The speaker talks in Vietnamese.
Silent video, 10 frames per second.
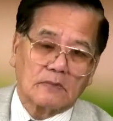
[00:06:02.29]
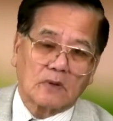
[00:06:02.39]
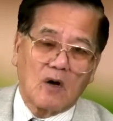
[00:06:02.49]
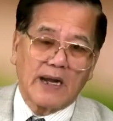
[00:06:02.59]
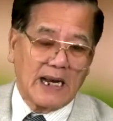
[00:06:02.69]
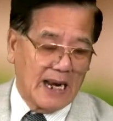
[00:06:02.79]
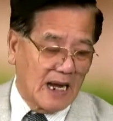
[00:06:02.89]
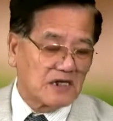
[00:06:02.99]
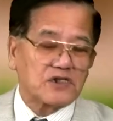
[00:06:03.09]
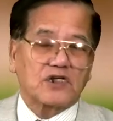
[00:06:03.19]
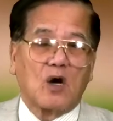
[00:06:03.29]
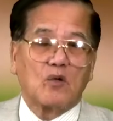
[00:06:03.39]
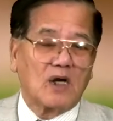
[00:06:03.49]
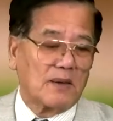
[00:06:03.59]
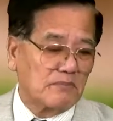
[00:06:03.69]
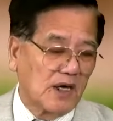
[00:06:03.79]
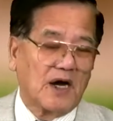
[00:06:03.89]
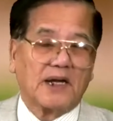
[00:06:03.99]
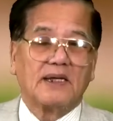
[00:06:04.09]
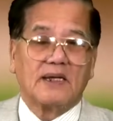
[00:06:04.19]
Có nghĩa là 6 lần
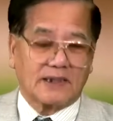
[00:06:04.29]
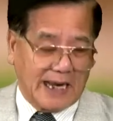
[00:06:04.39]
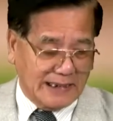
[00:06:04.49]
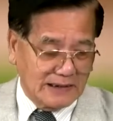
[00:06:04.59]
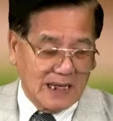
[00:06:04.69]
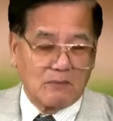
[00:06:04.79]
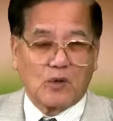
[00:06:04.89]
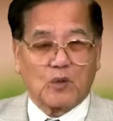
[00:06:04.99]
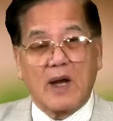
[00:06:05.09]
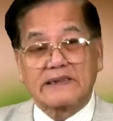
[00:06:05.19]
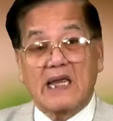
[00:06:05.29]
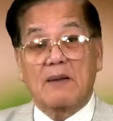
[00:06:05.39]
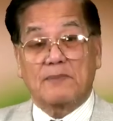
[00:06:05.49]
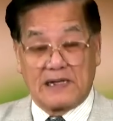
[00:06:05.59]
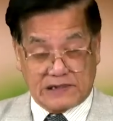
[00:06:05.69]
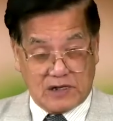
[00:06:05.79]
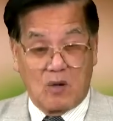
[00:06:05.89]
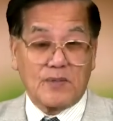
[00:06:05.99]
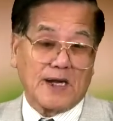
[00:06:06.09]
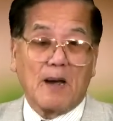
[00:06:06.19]
10 thành ra một hoa giáp là 60 năm.